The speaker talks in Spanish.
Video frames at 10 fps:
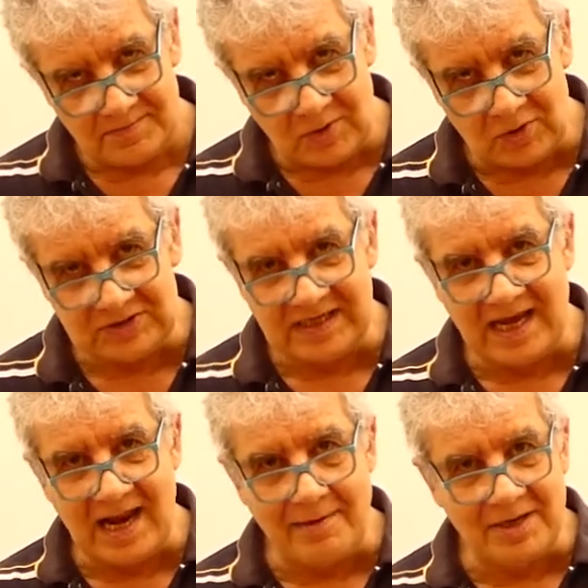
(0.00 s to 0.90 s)
o
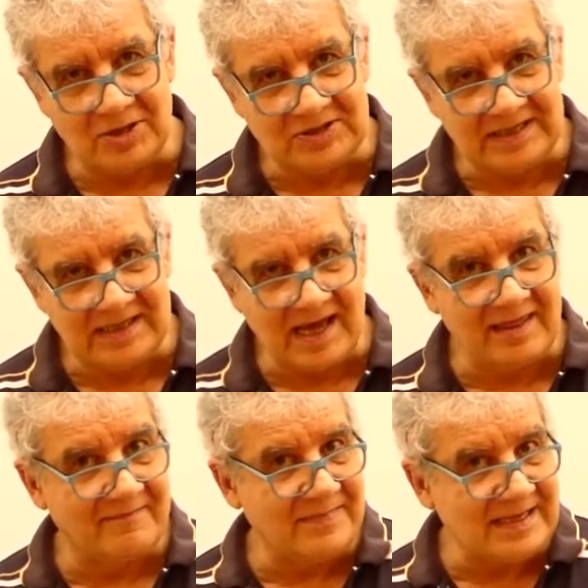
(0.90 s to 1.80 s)
sea, la
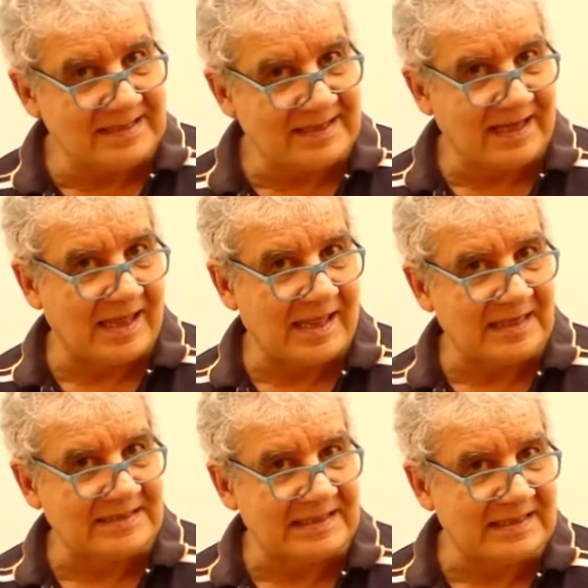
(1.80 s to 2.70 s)
velocidad vista desde
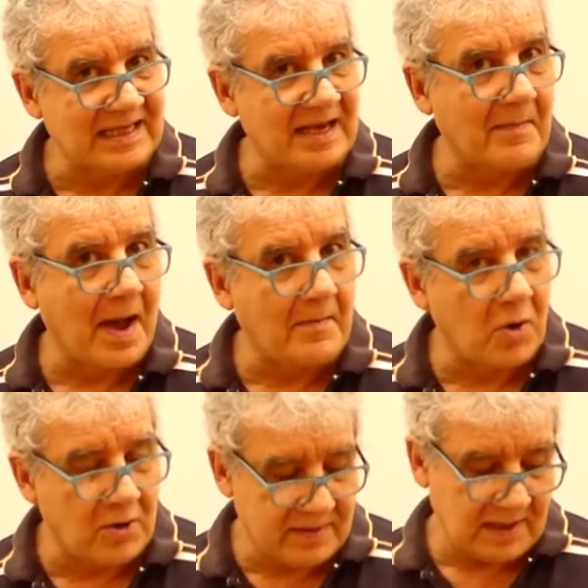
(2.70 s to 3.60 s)
el sistema
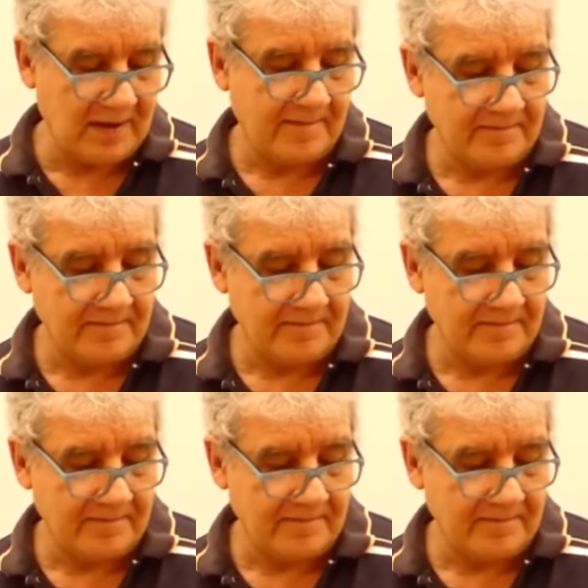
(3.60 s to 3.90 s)
móvil,